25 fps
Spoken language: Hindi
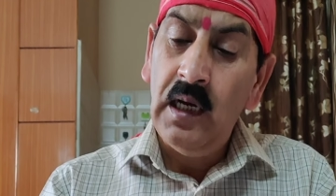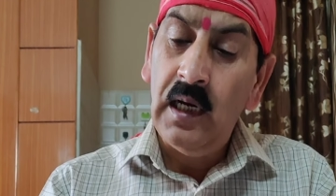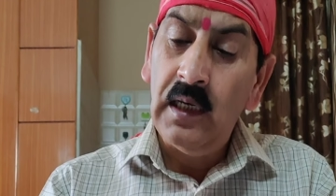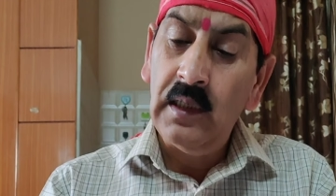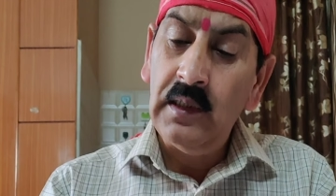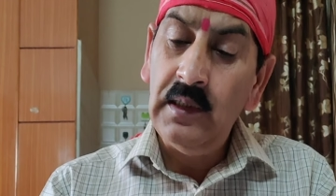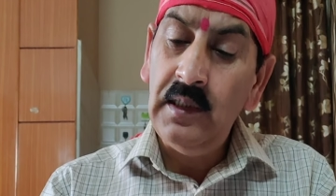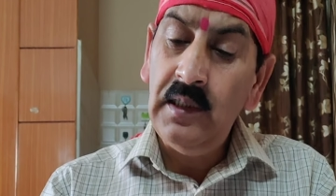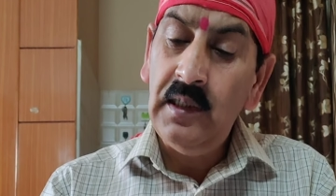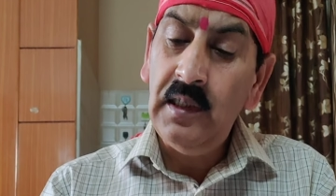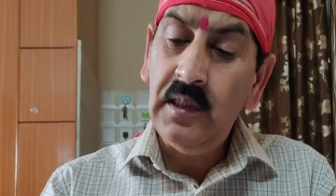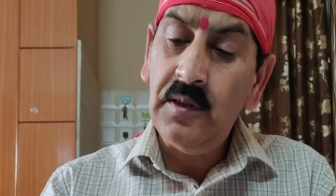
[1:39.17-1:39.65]

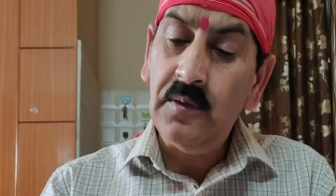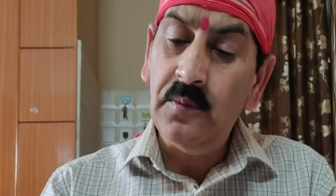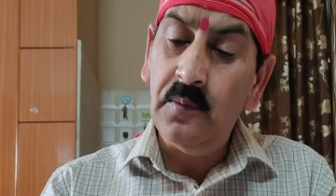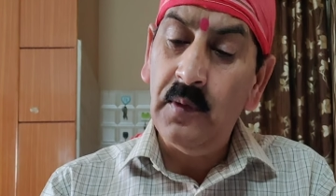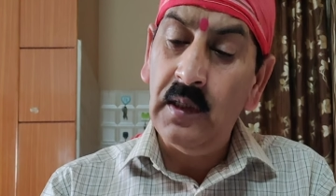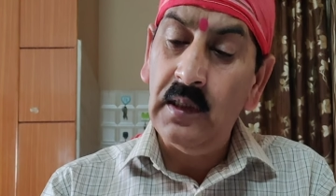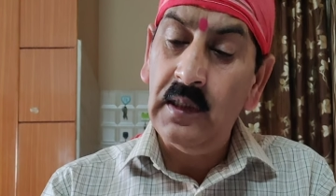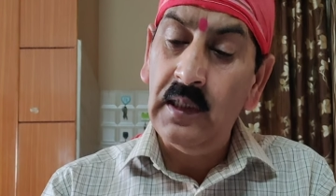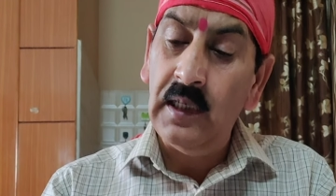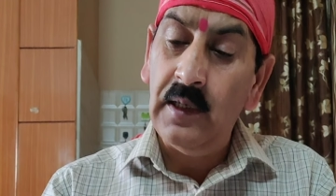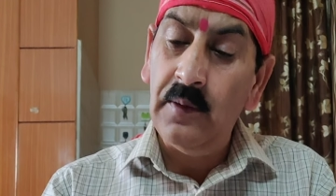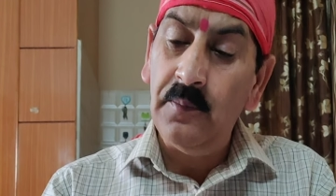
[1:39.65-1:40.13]
अग्नि के
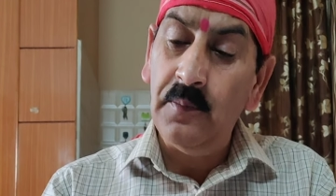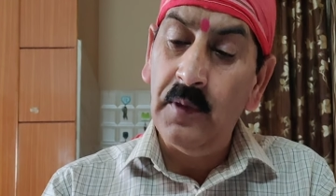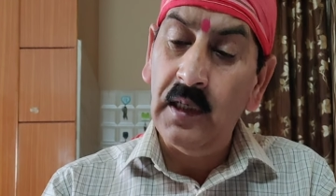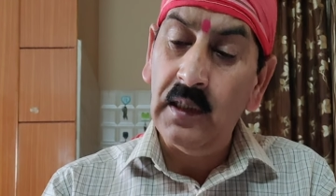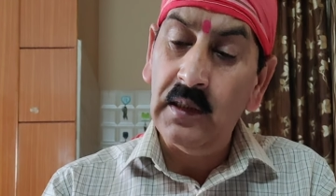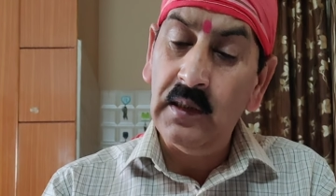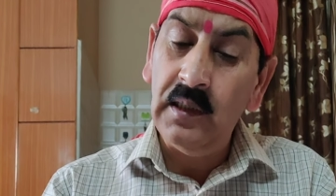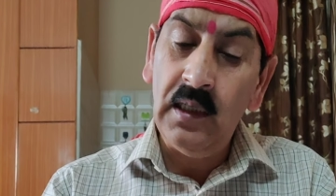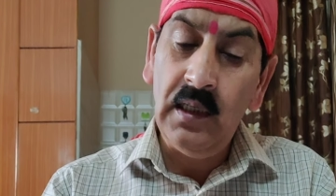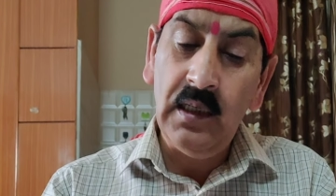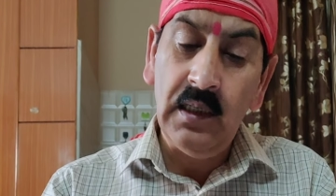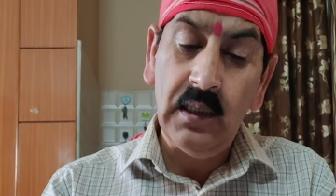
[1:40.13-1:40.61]
समान है
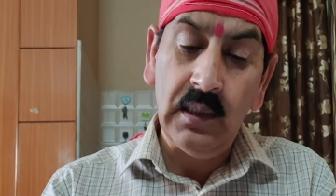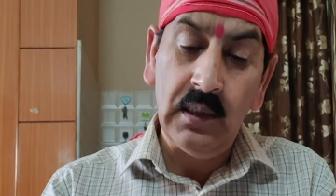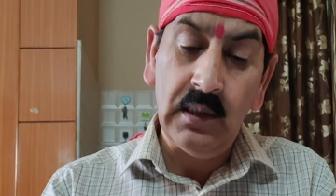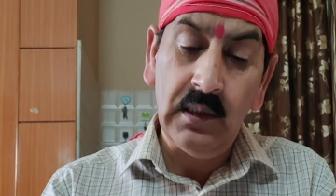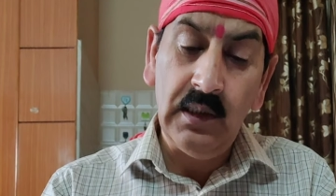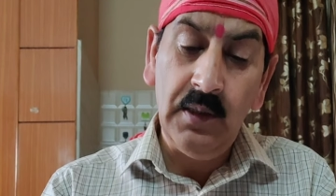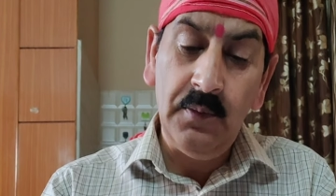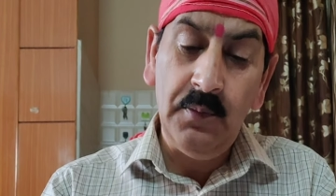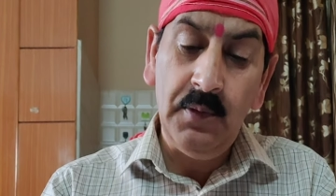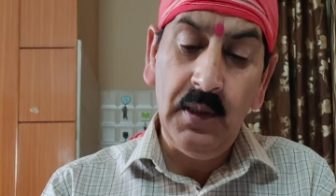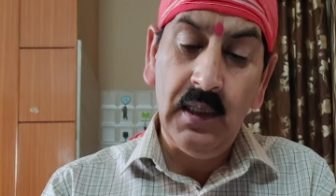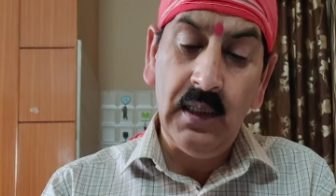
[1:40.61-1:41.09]
माता
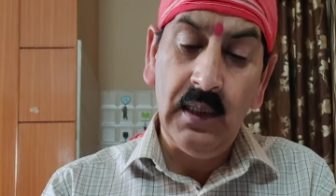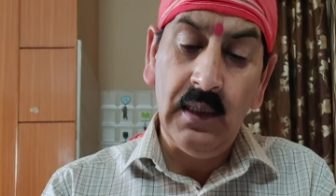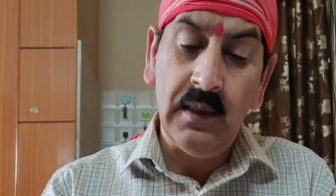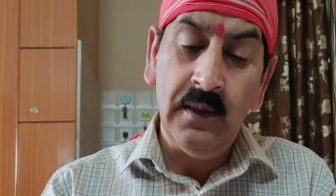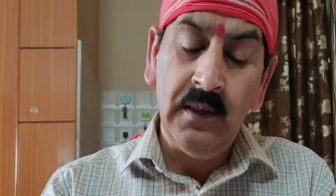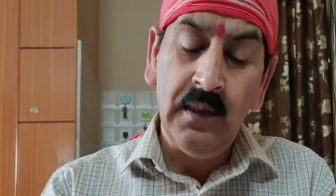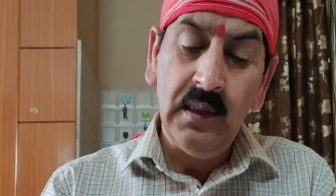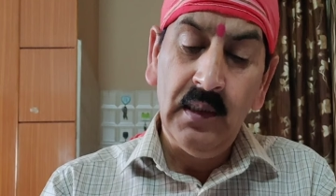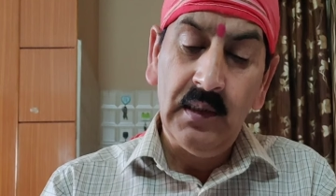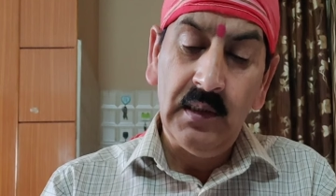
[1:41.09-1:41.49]
हृदय में